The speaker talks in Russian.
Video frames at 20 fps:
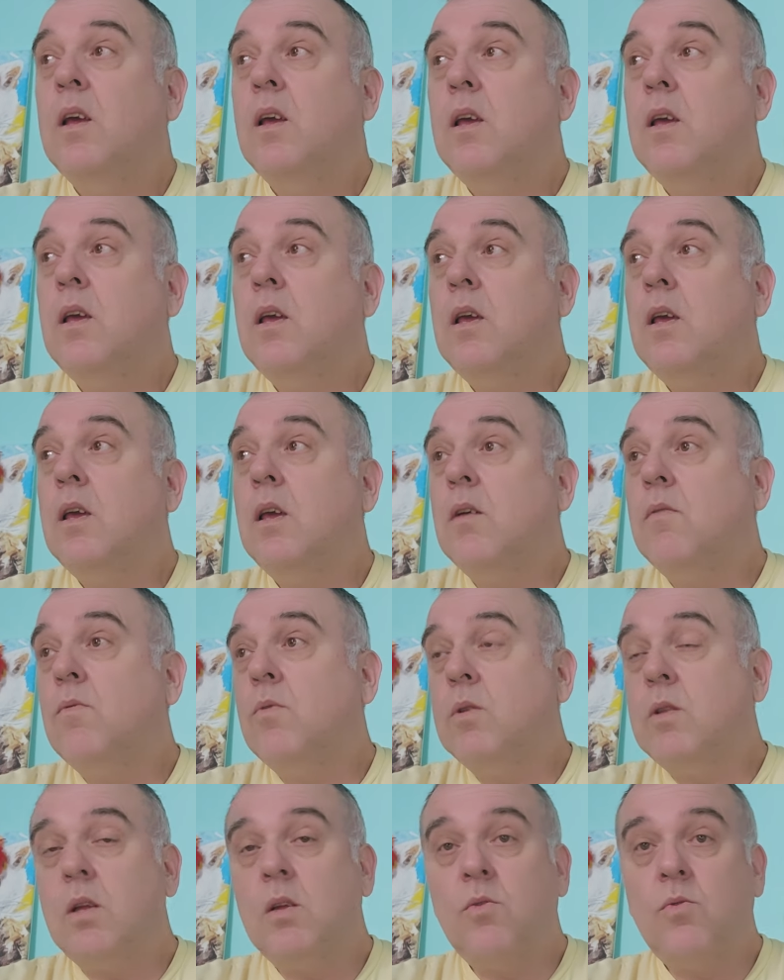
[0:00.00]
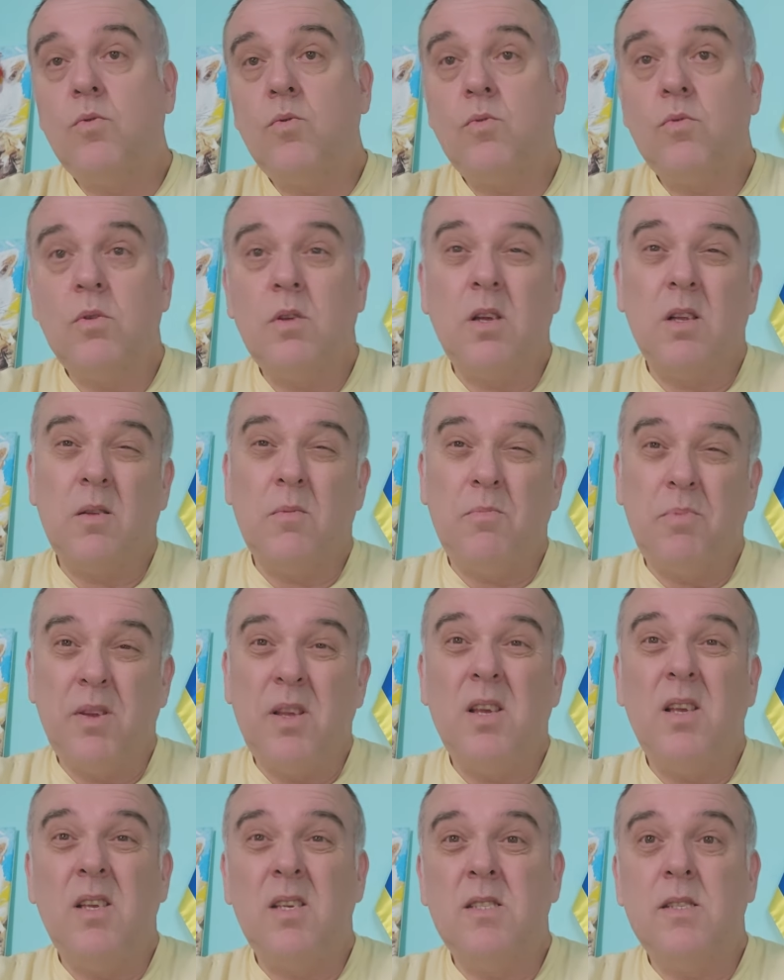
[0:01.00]
И вот эту где-то
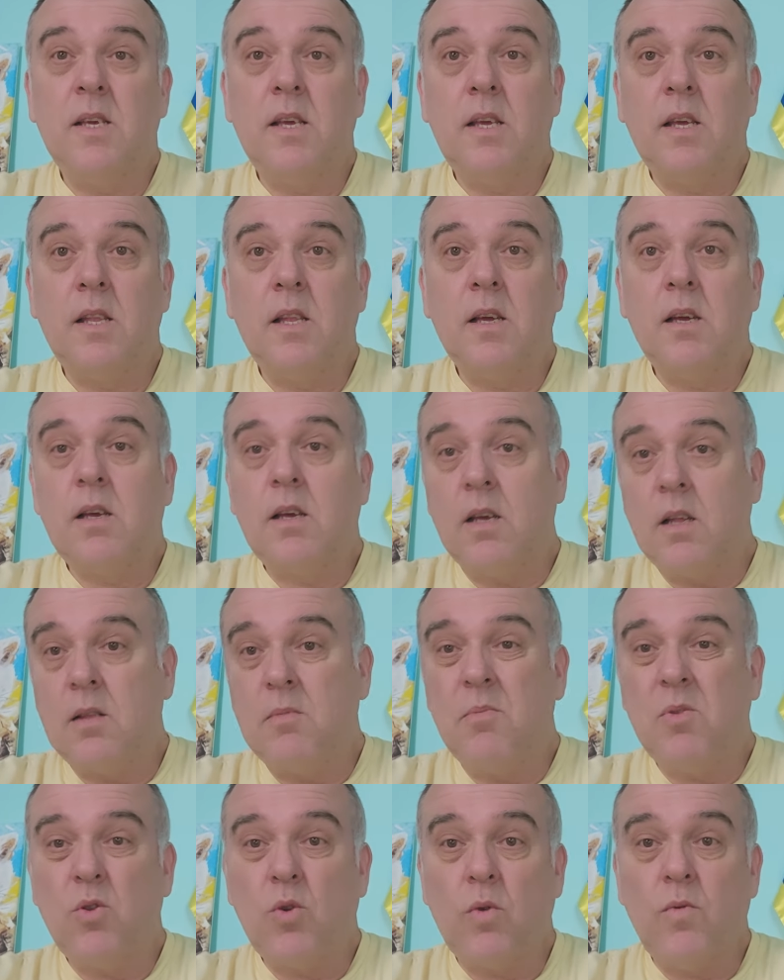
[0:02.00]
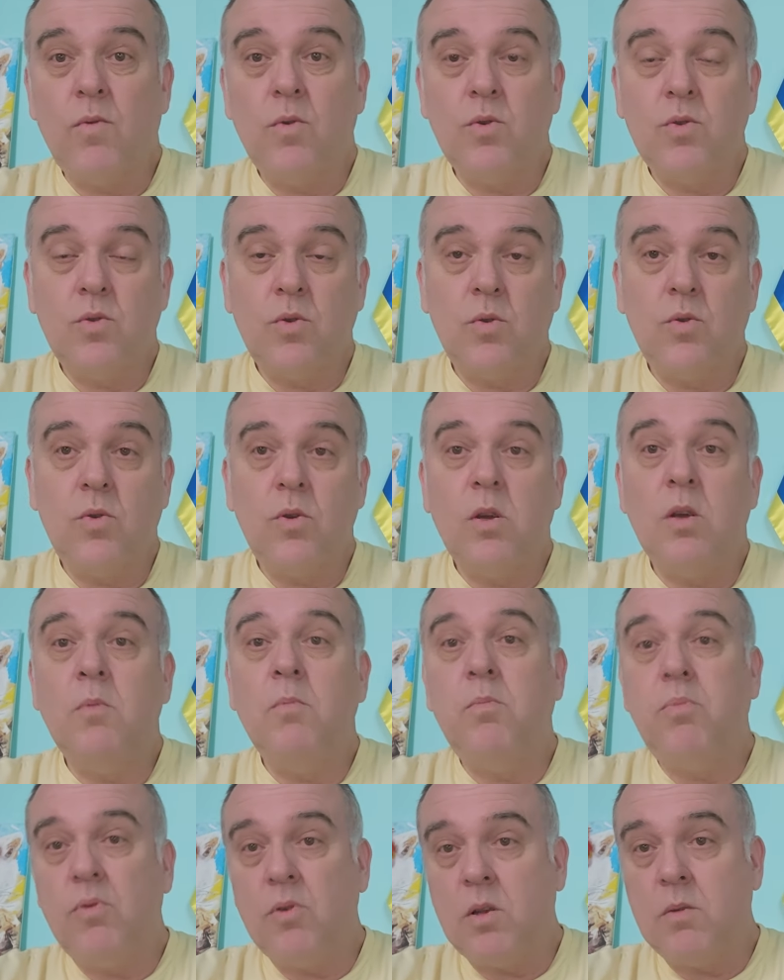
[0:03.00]
50-километровую зону и
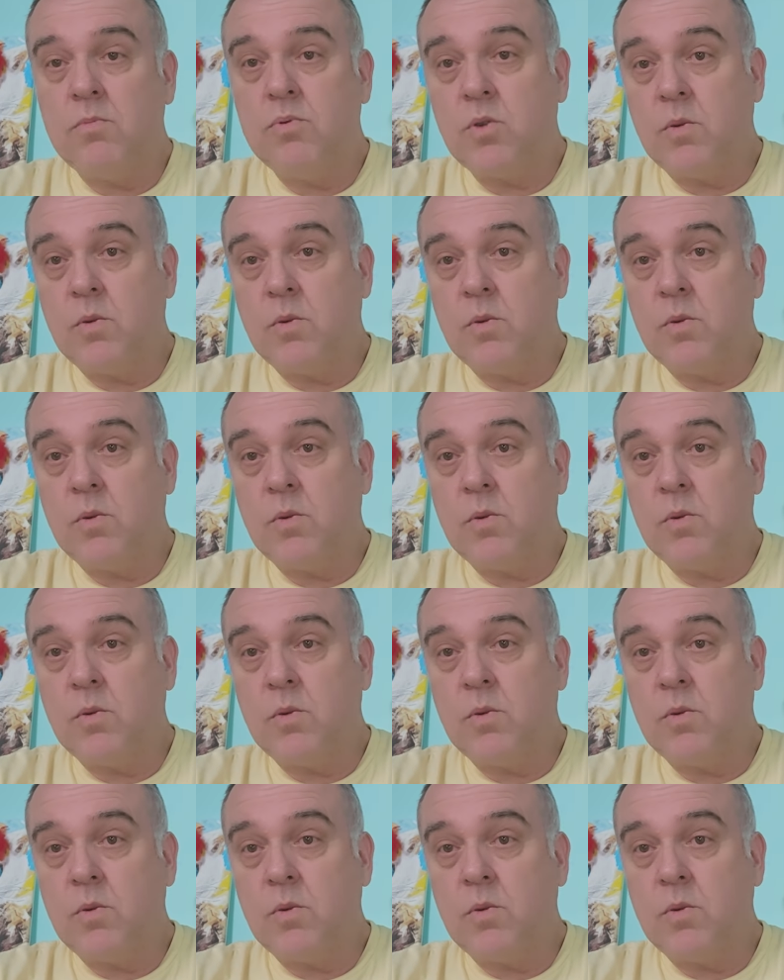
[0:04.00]
будем,